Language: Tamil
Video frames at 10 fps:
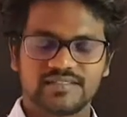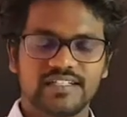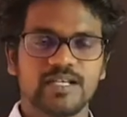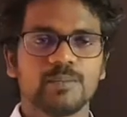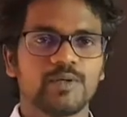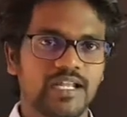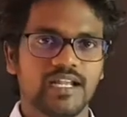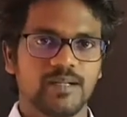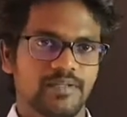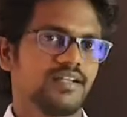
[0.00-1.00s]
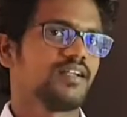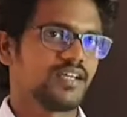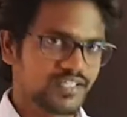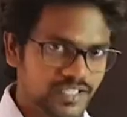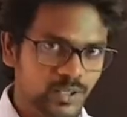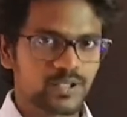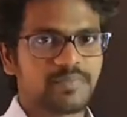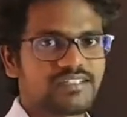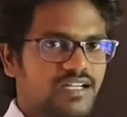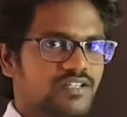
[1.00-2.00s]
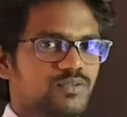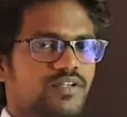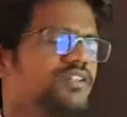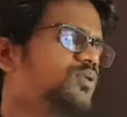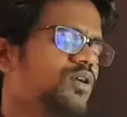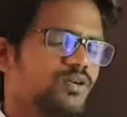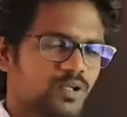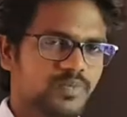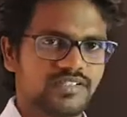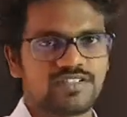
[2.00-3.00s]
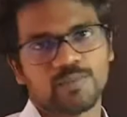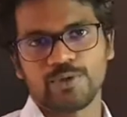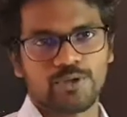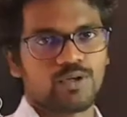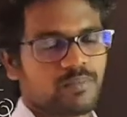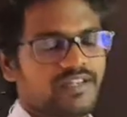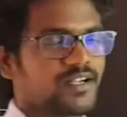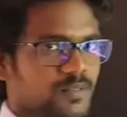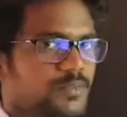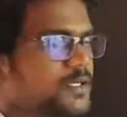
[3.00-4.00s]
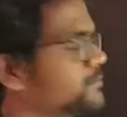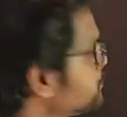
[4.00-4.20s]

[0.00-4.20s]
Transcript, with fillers: சரியாக புரியல அப்படின்னா நான் இன்னொரு மெத்தடில் சொல்கிறேன் இது உங்களுக்கு ரொம்ப ஈஸியாக புரியும் அப்படின்னு நான் நம்புகிறேன்